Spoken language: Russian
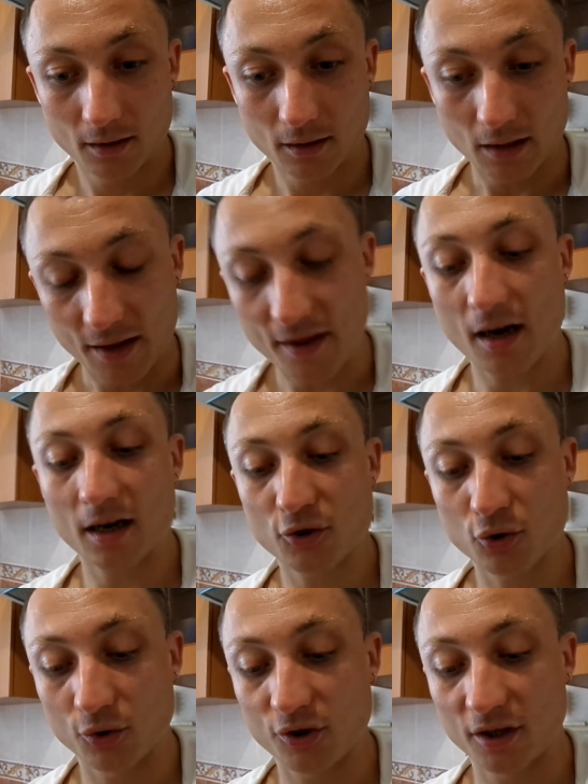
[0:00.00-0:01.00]
Она
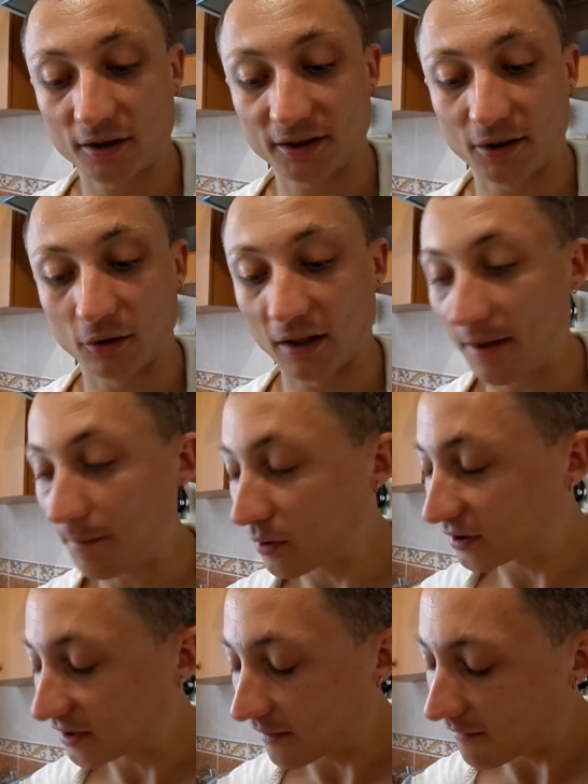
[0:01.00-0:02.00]
хорошо очень отстает. Она
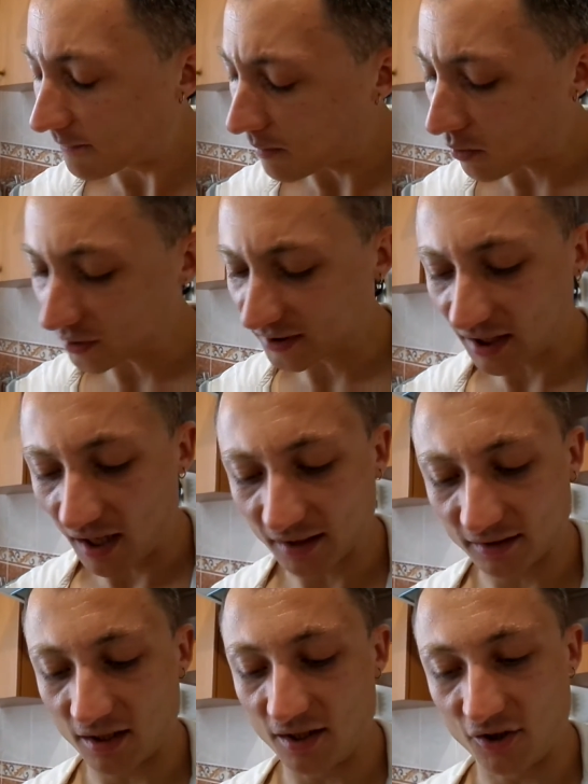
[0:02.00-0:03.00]
просто, просто
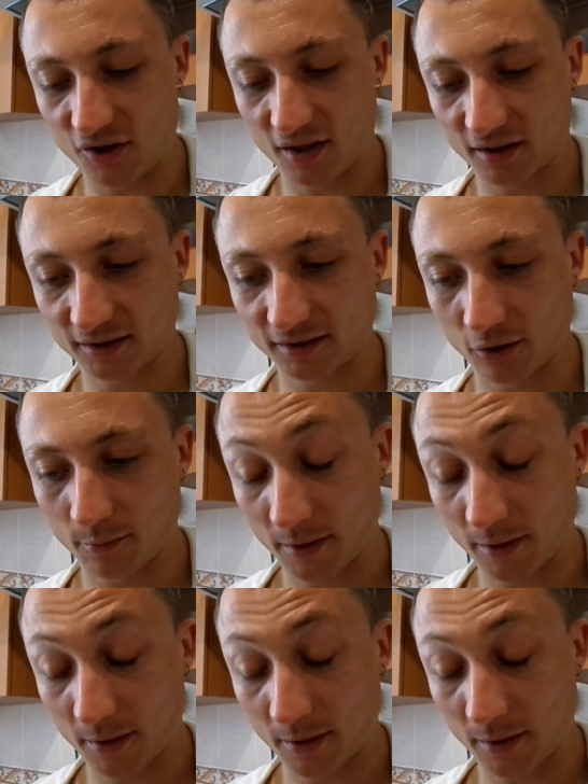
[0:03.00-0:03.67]
отлично отстает.